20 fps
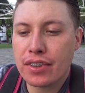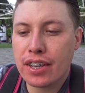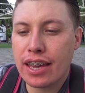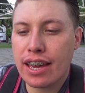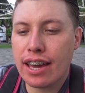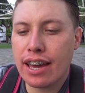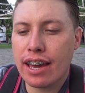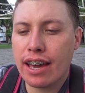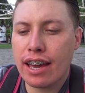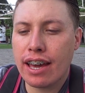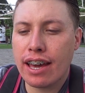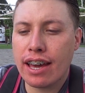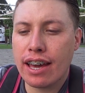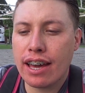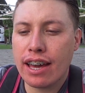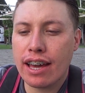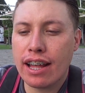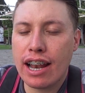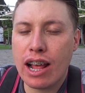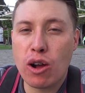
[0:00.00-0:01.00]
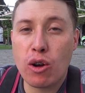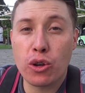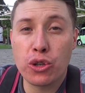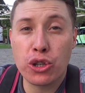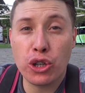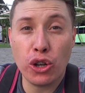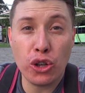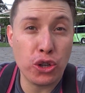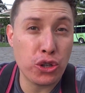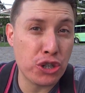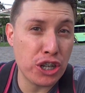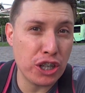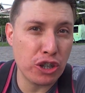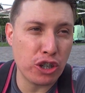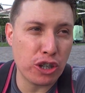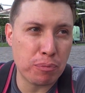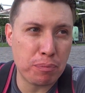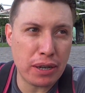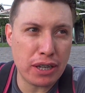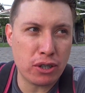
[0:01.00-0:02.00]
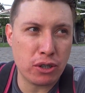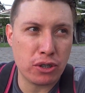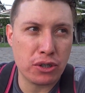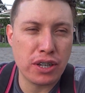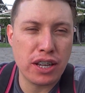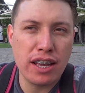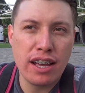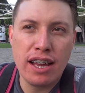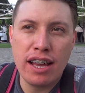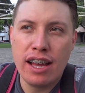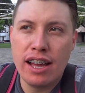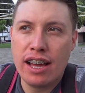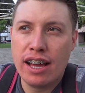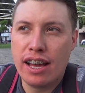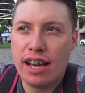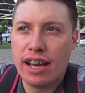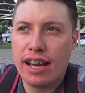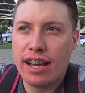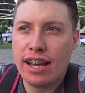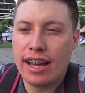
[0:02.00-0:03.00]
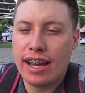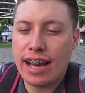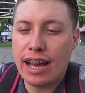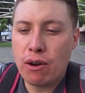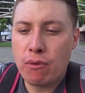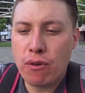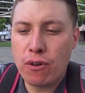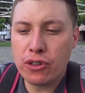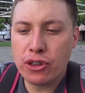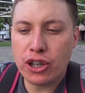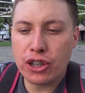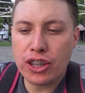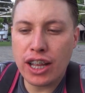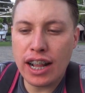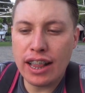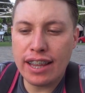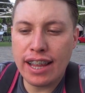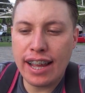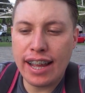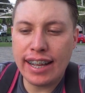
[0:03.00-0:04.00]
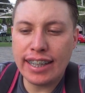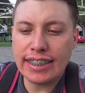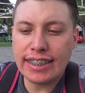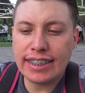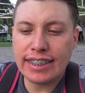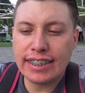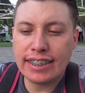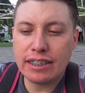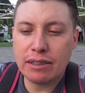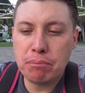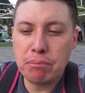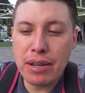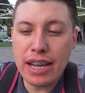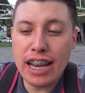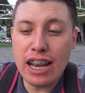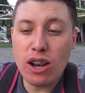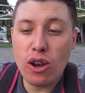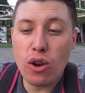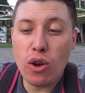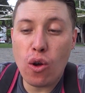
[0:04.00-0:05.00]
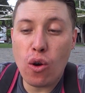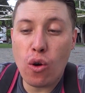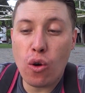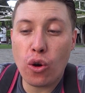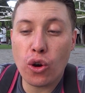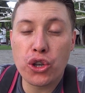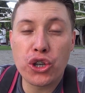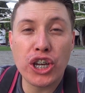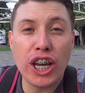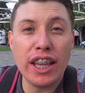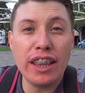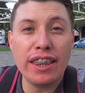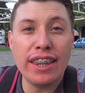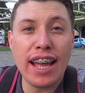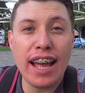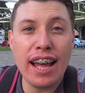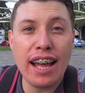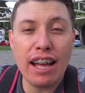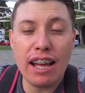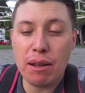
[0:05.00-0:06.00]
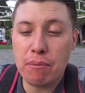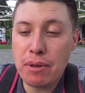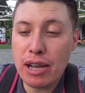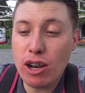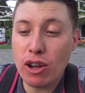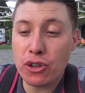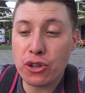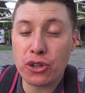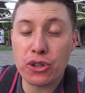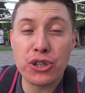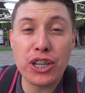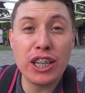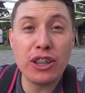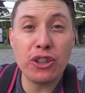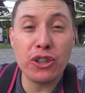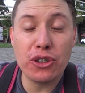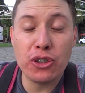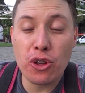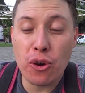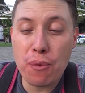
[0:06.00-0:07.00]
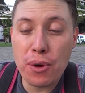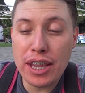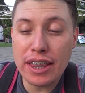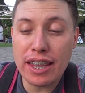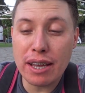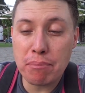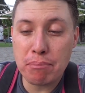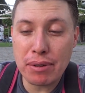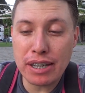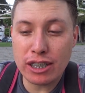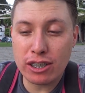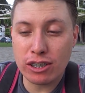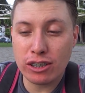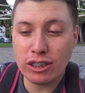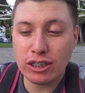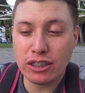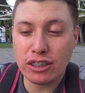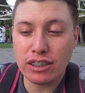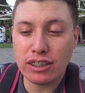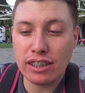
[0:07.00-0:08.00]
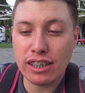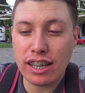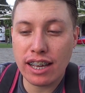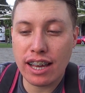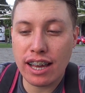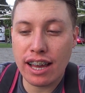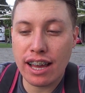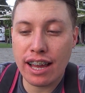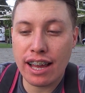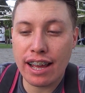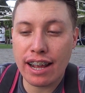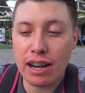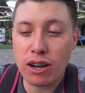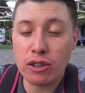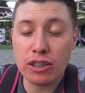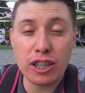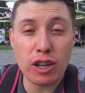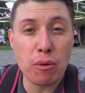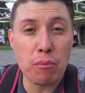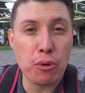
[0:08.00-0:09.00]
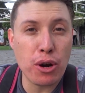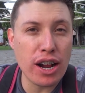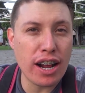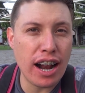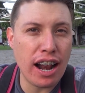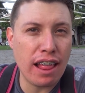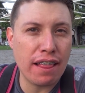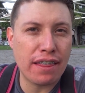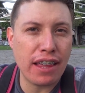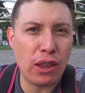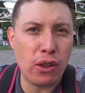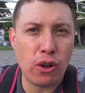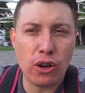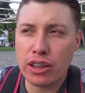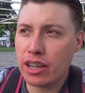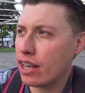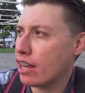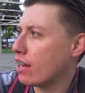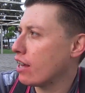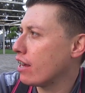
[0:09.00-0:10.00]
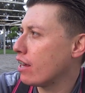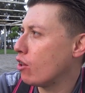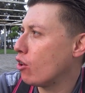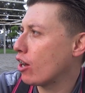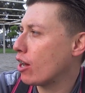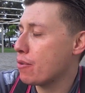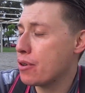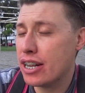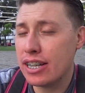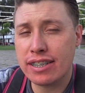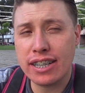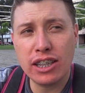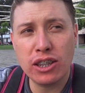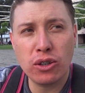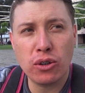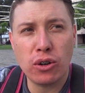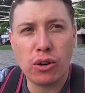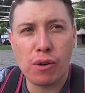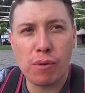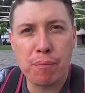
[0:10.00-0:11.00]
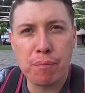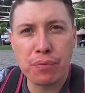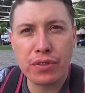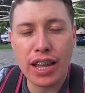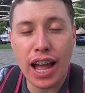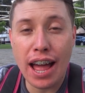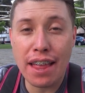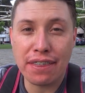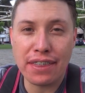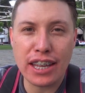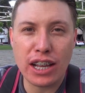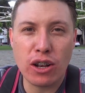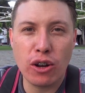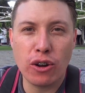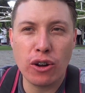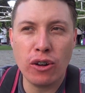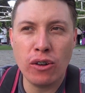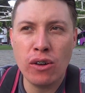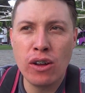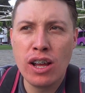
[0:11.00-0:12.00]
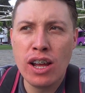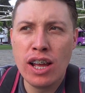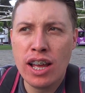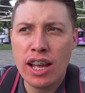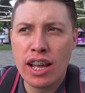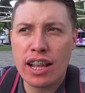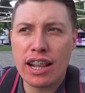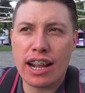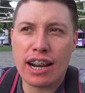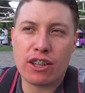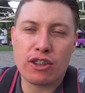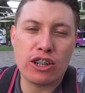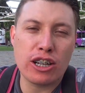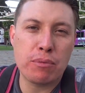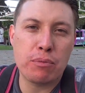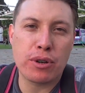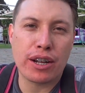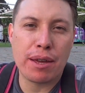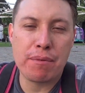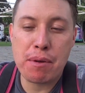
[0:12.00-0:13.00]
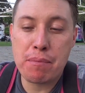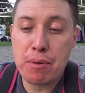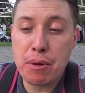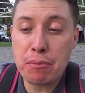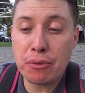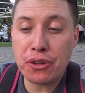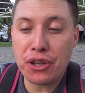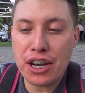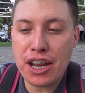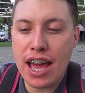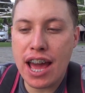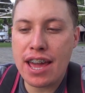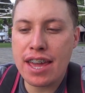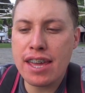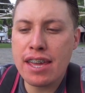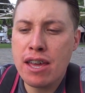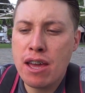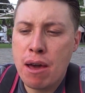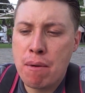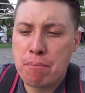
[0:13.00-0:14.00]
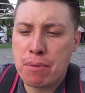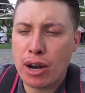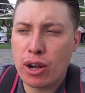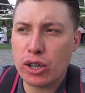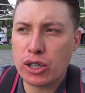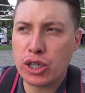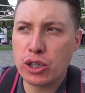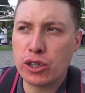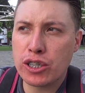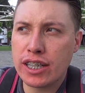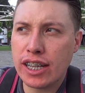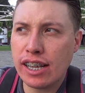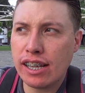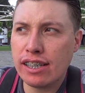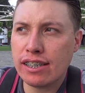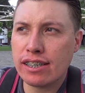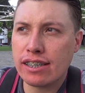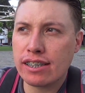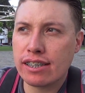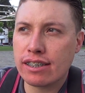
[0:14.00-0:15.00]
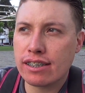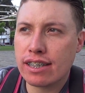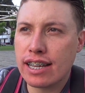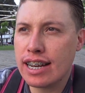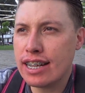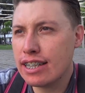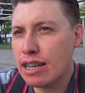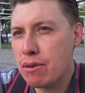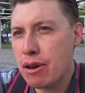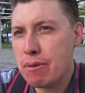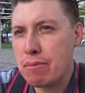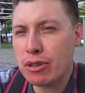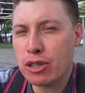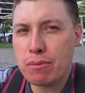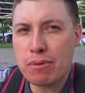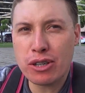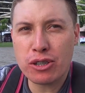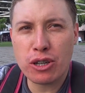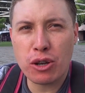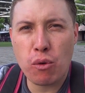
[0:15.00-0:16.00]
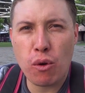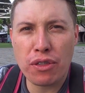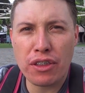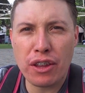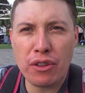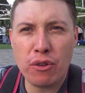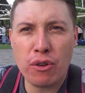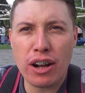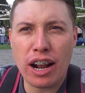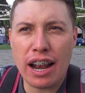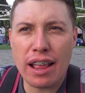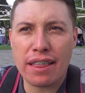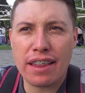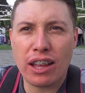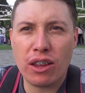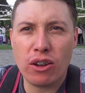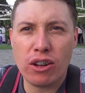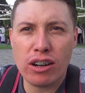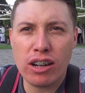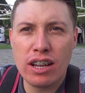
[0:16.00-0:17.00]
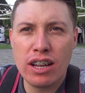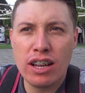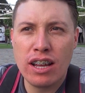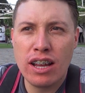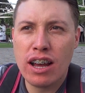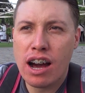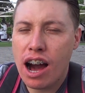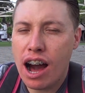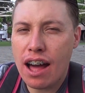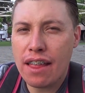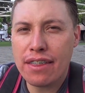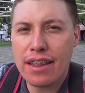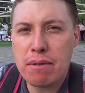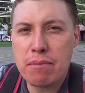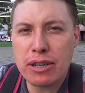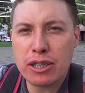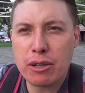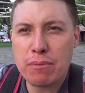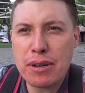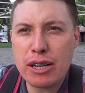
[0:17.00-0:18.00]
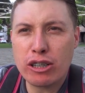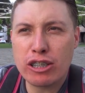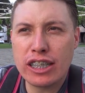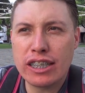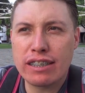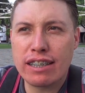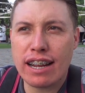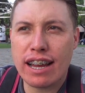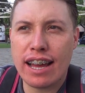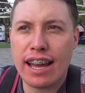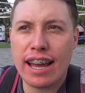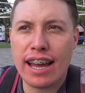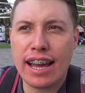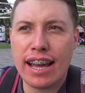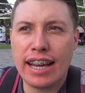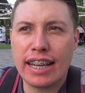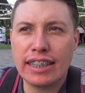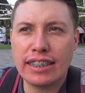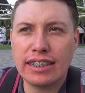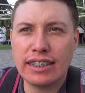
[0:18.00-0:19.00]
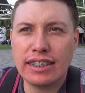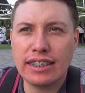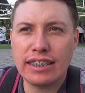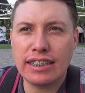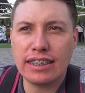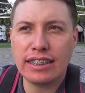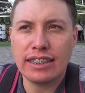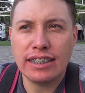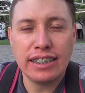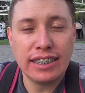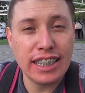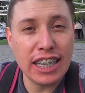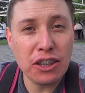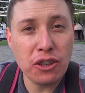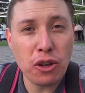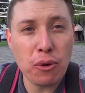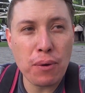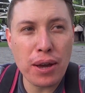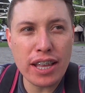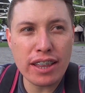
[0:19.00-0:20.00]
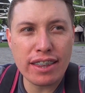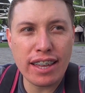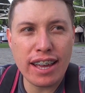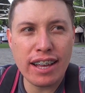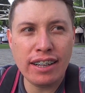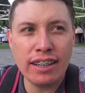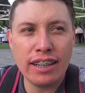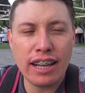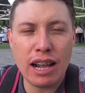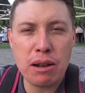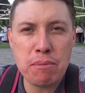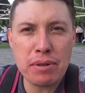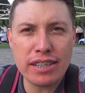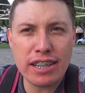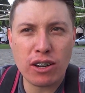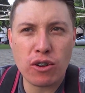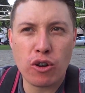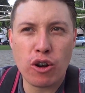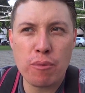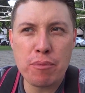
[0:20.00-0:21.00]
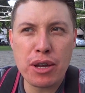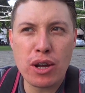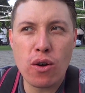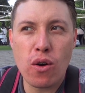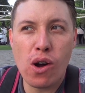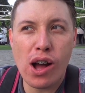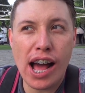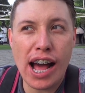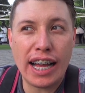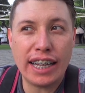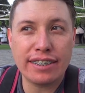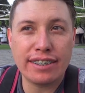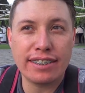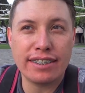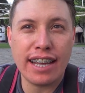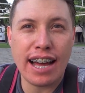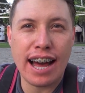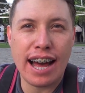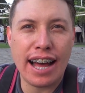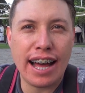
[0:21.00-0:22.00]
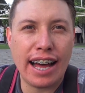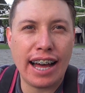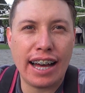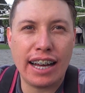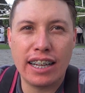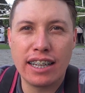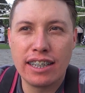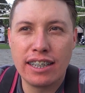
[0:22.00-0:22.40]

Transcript: que le costó 200 pesos. En fue un total de 1080, 1890 pesos eh, no se compró el calentador ni lo que viene siendo anticloro. Y la razón es porque mi primo tenía ahí. Pero si ustedes quieren saber más o menos de cuánto anda un calentador, anda más o menos entre 120, el más económico, hasta